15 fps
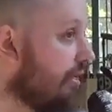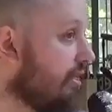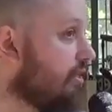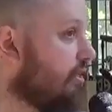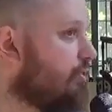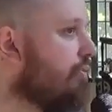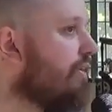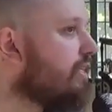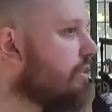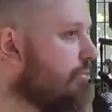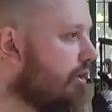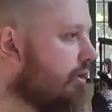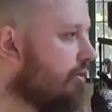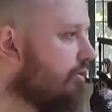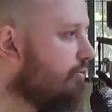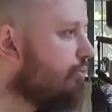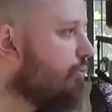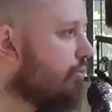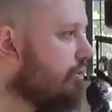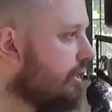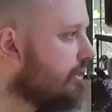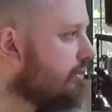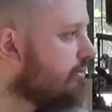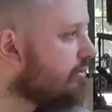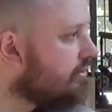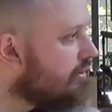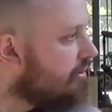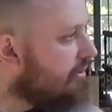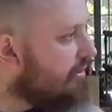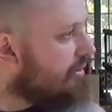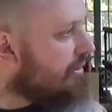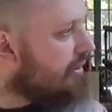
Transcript: wenn Sie sowas machen würden? Gut,